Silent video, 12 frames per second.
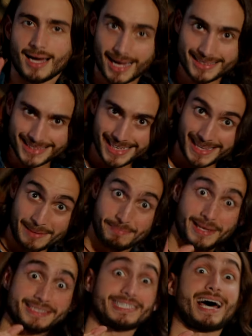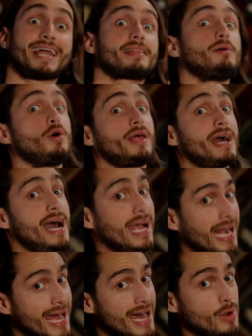Antes de empezar, debo dejar
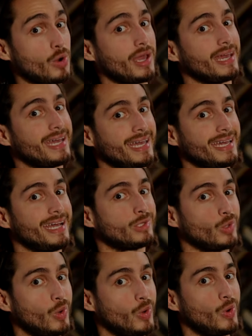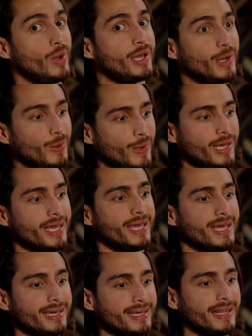claro que esto lo
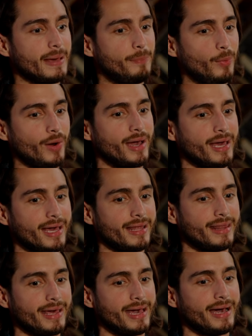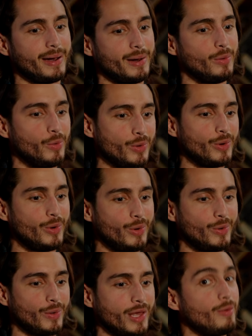escribí después de
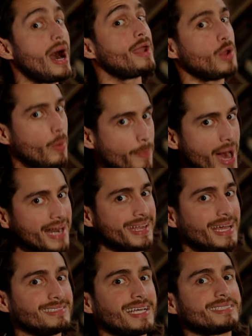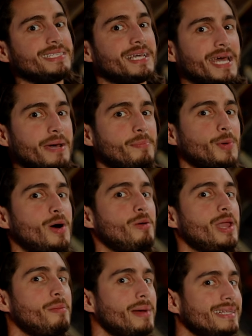uno de varios parkings, así que
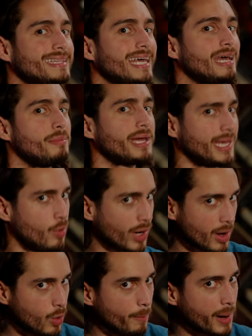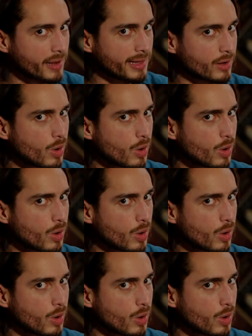probablemente me equivoqué en un par de